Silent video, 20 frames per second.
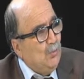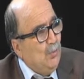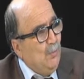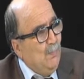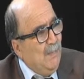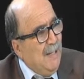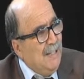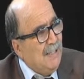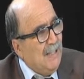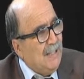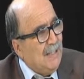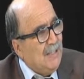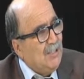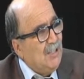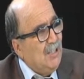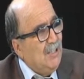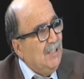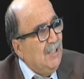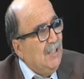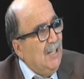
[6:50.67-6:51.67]
Kulüpler
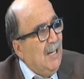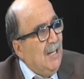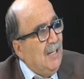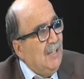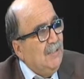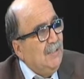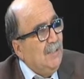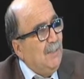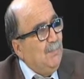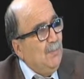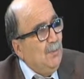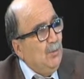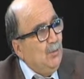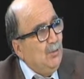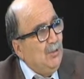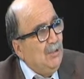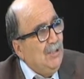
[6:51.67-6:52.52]
aracılığıyla yapılıyor.